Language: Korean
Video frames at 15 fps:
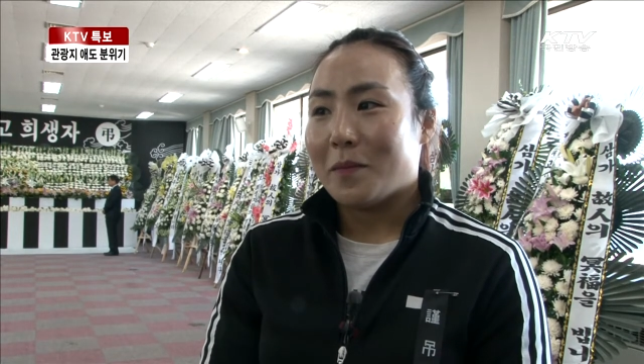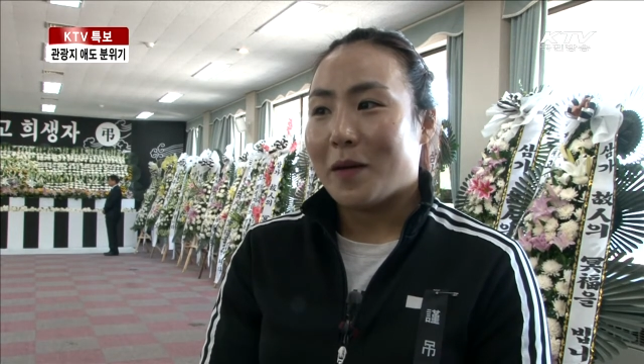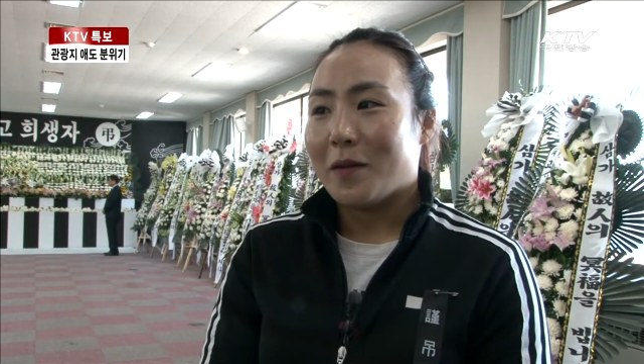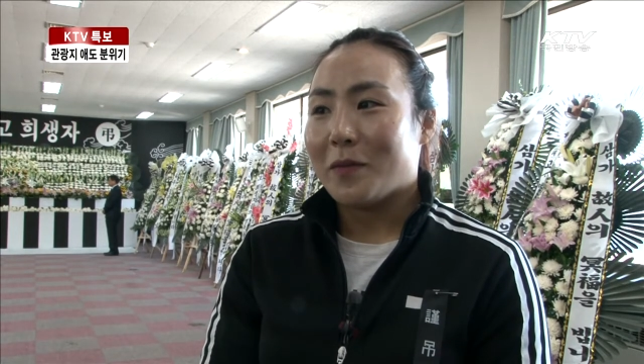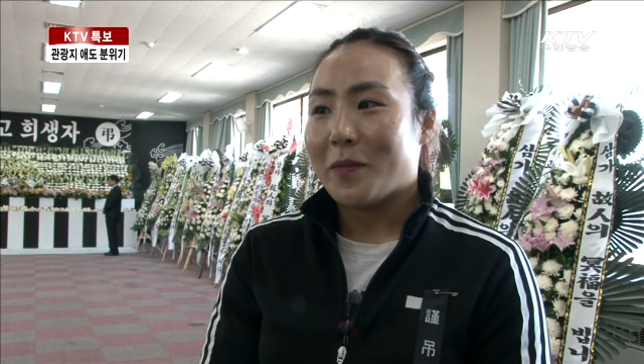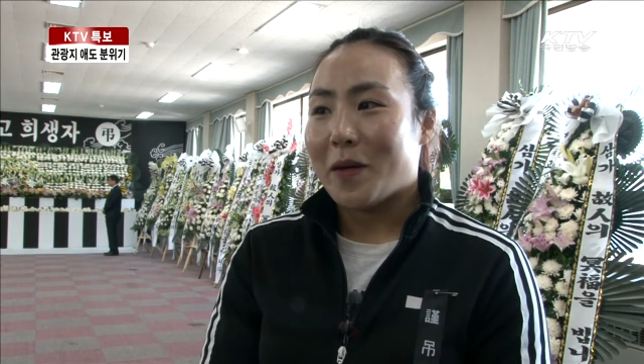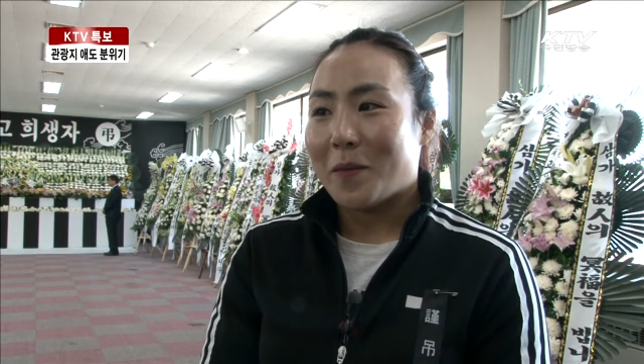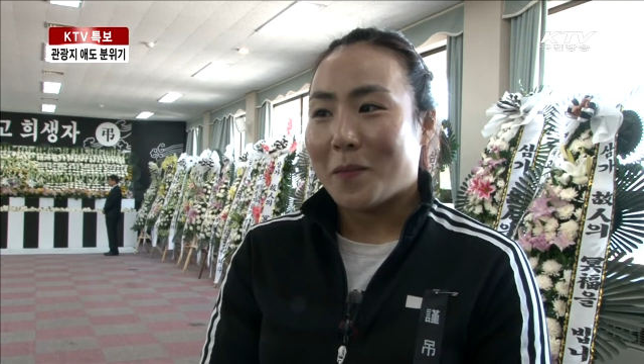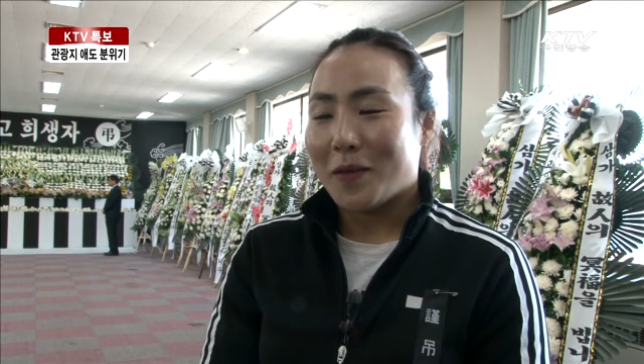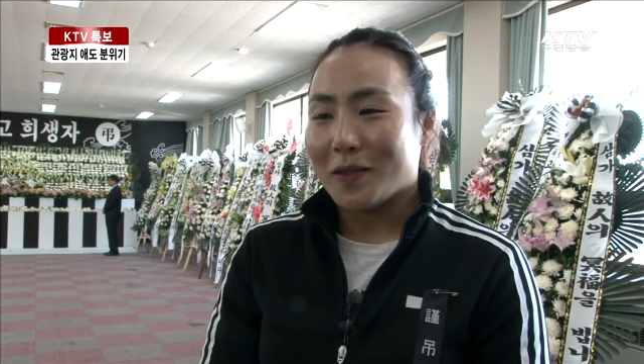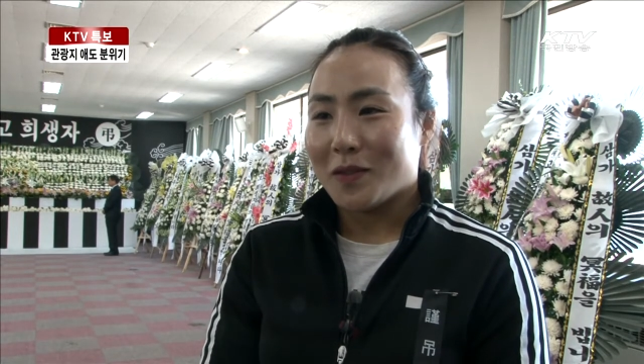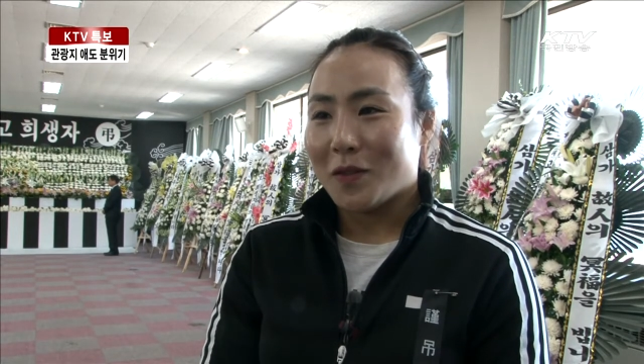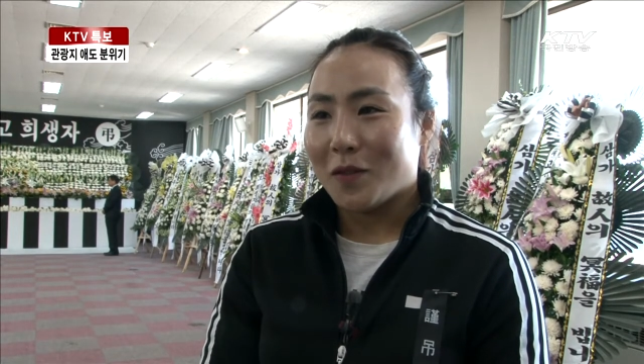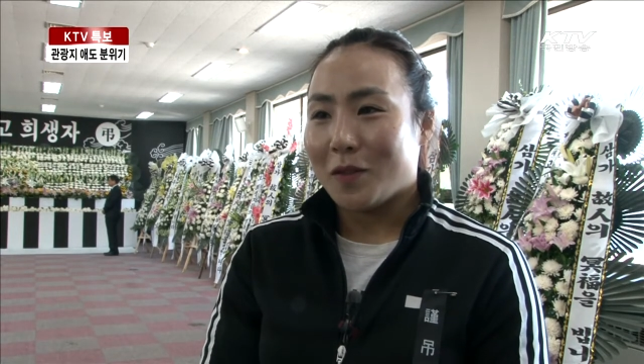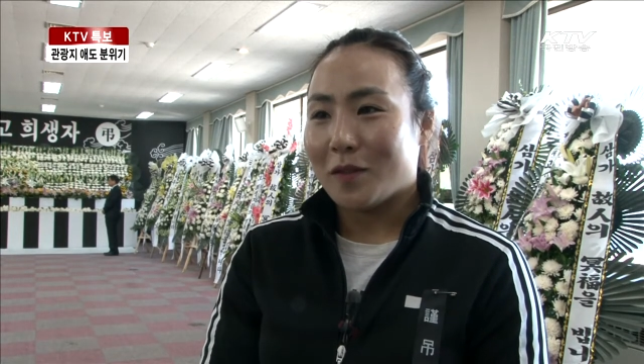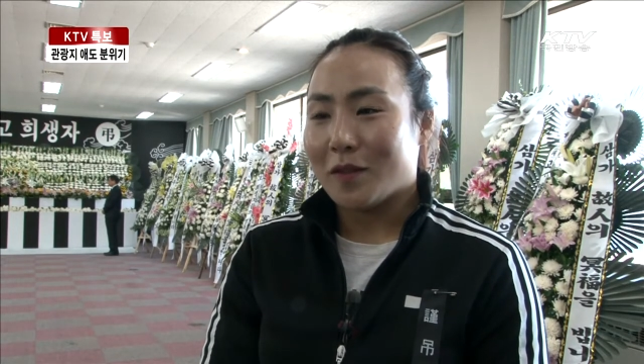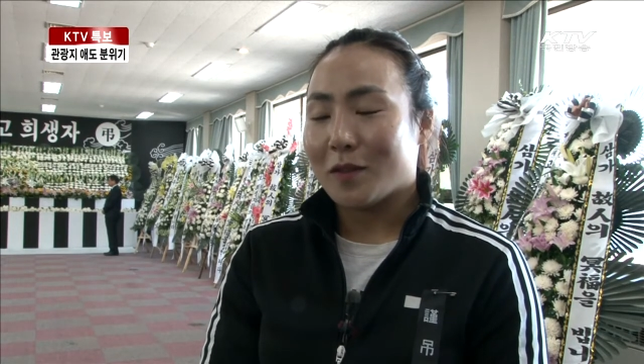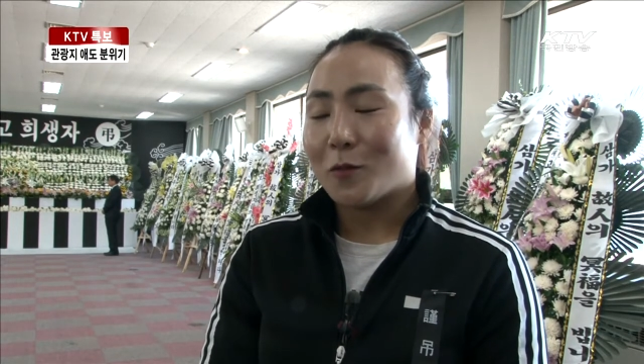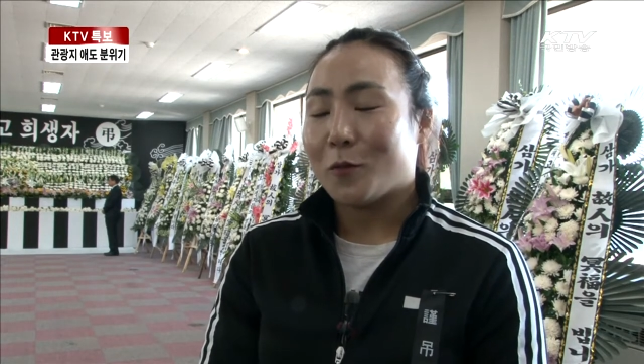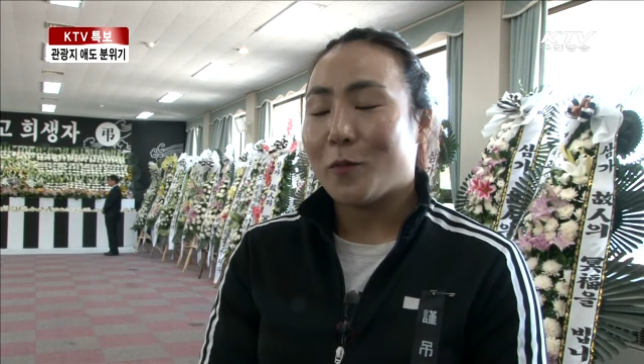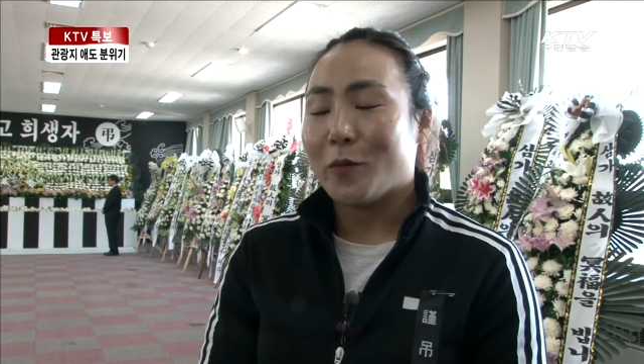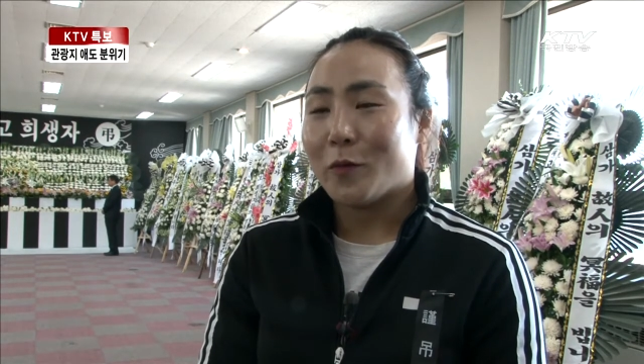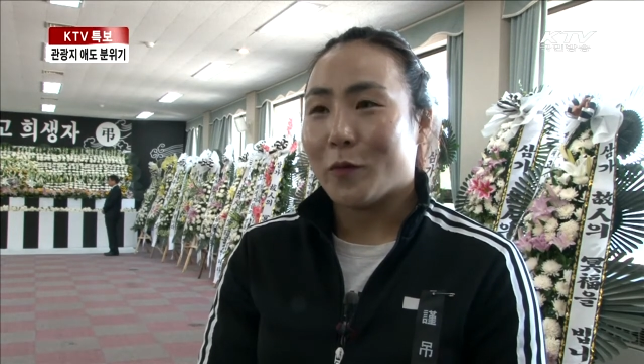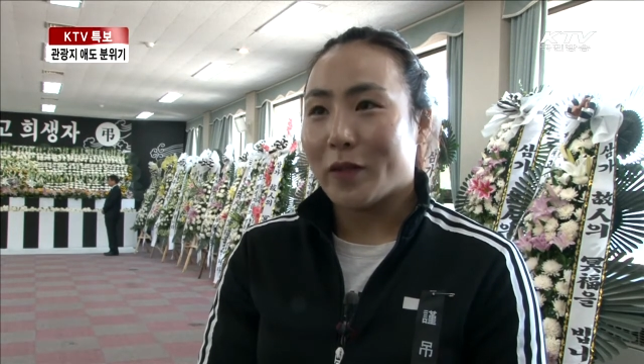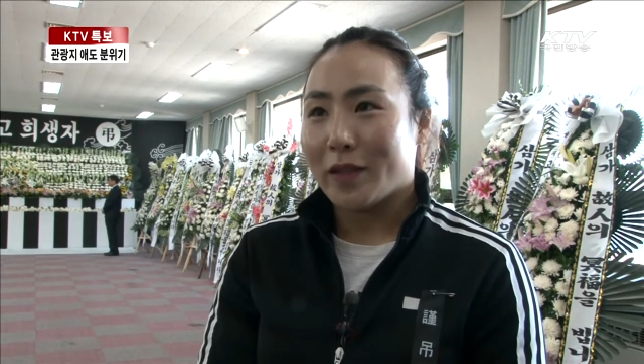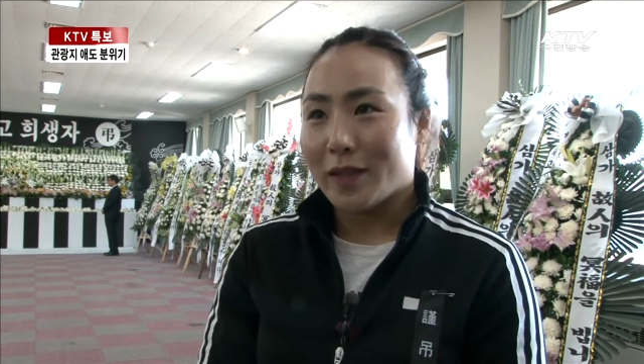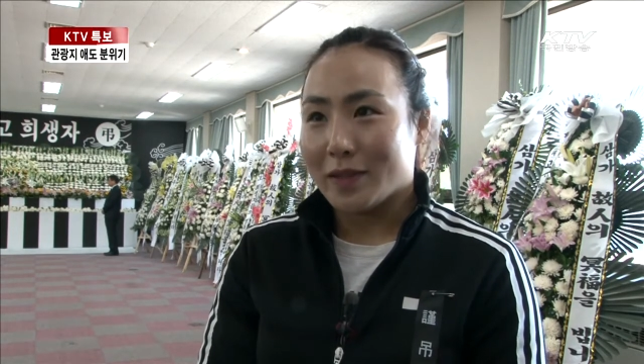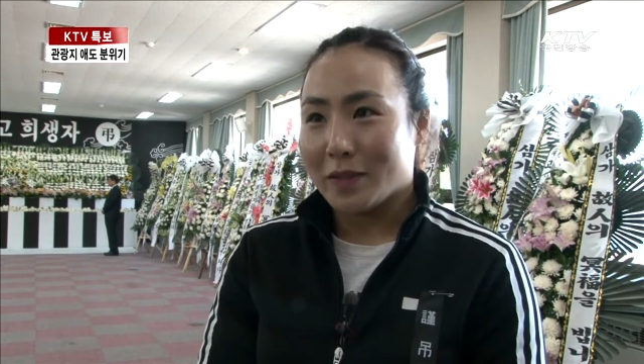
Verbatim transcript: 마음이 아파서 이렇게 조문을 오게